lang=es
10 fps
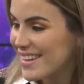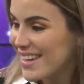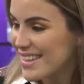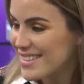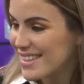
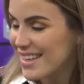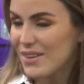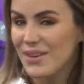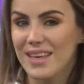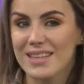nace
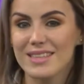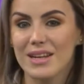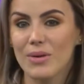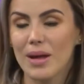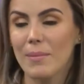lo que es
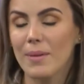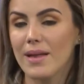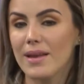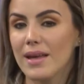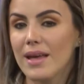células
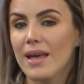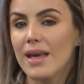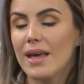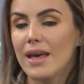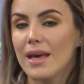madre.
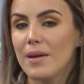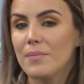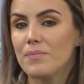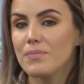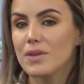Em,
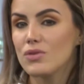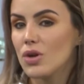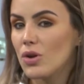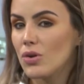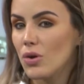yo
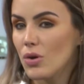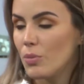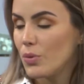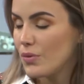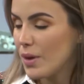lo conozco
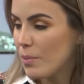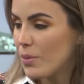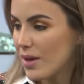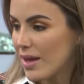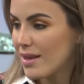muy bien
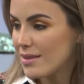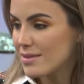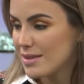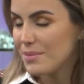porque sí,